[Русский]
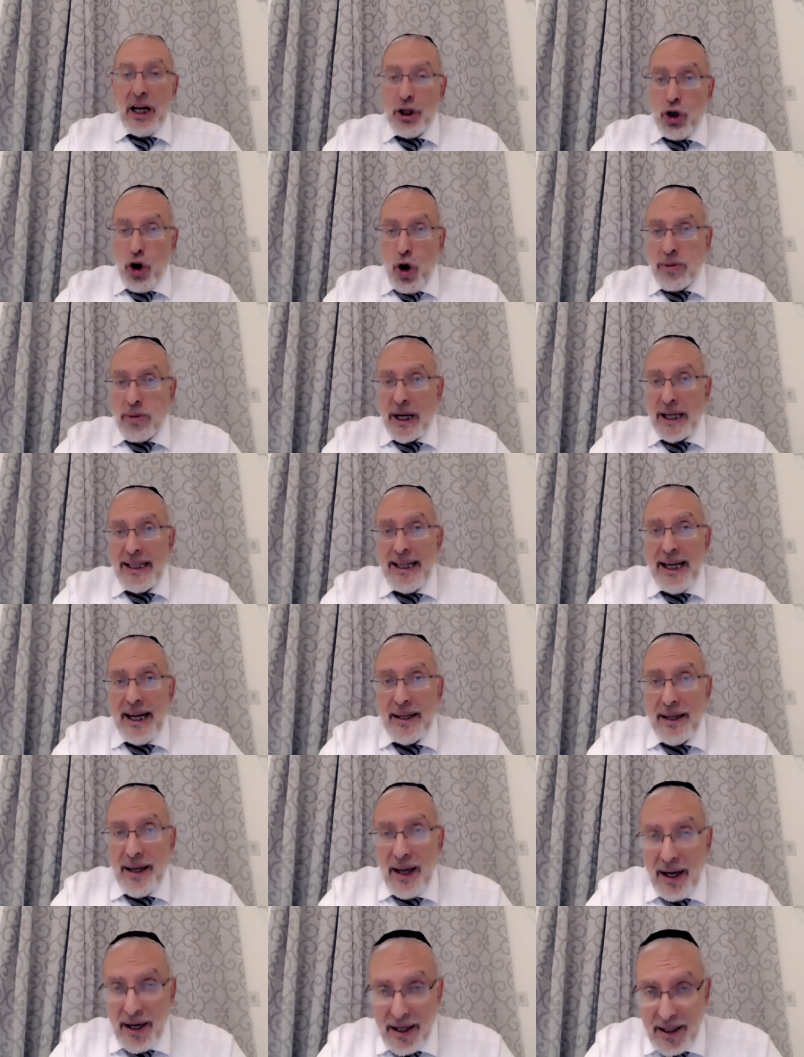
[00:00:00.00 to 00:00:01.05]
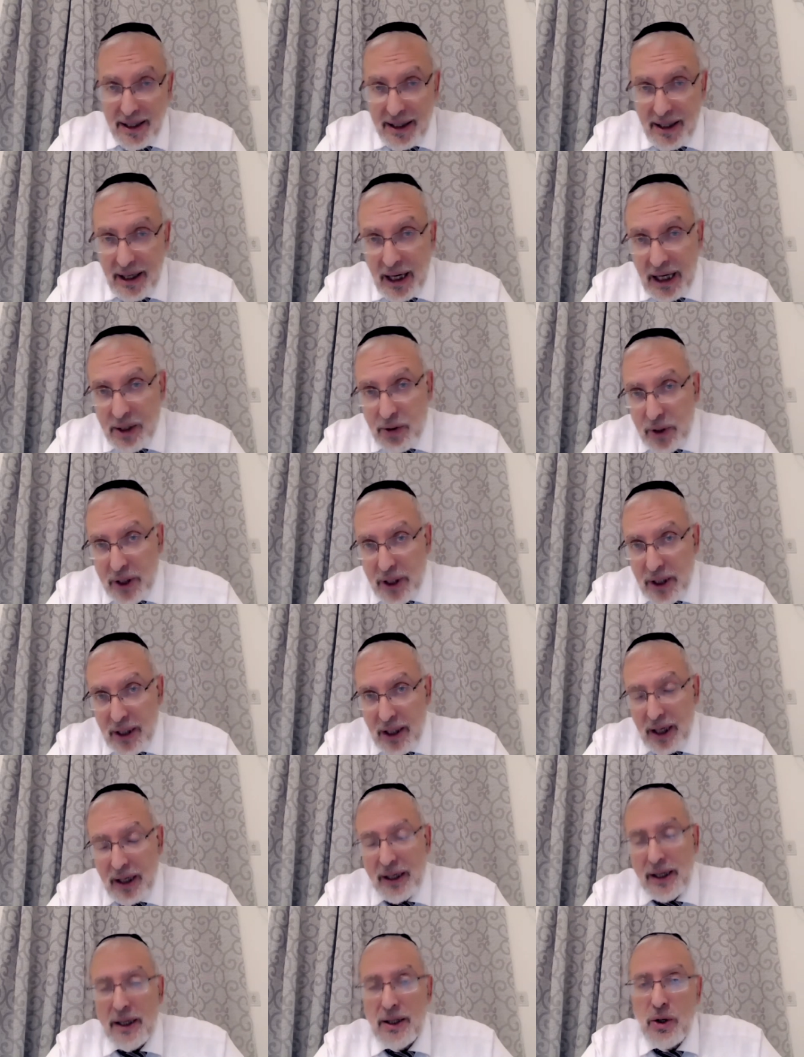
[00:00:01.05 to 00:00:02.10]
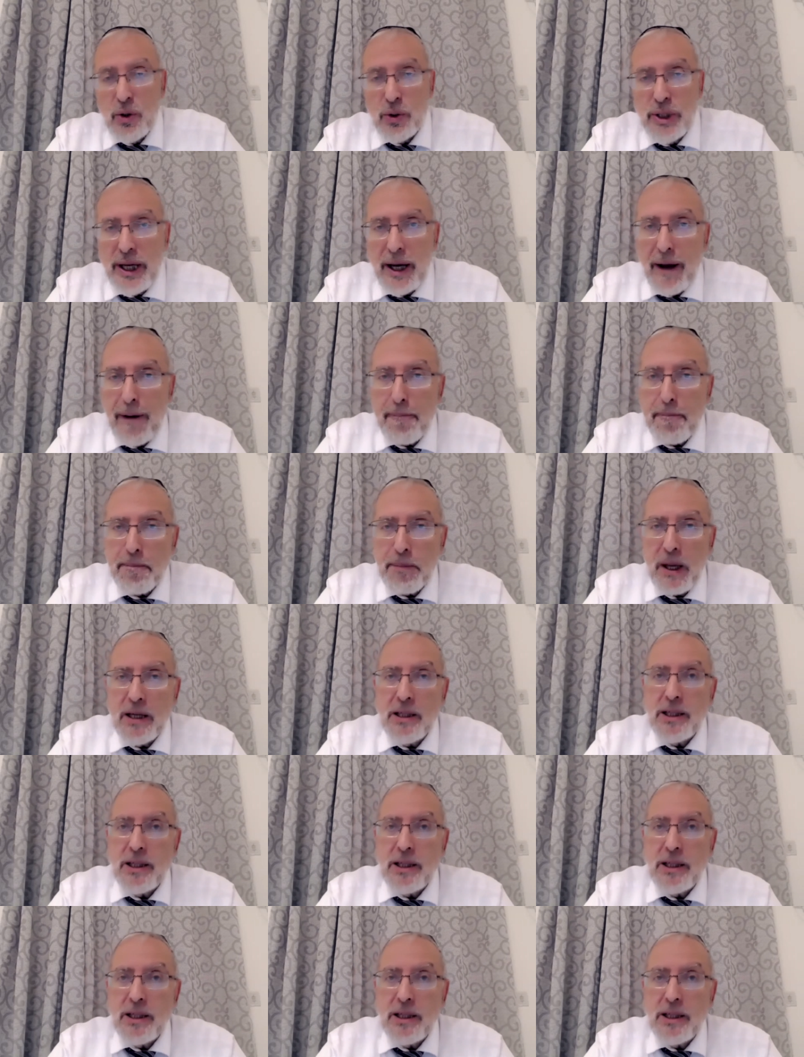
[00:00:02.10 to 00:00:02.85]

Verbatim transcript: Добрый день, здравствуйте, дорогие друзья.